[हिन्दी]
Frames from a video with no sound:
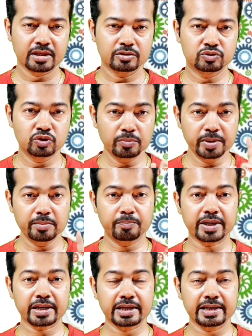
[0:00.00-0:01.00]
जो भी
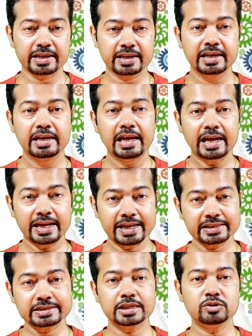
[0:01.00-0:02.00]
पढ़ना है
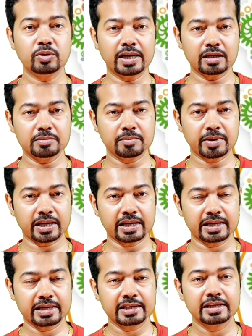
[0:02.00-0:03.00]
ऐसे जुगाड़ हमें बनाना
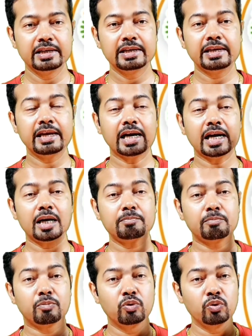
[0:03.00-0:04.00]
है कि आप
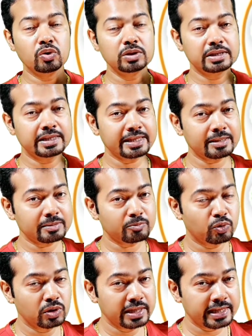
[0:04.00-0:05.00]
भूलते
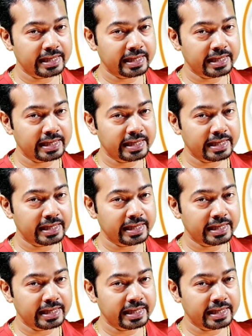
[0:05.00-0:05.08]
भूलने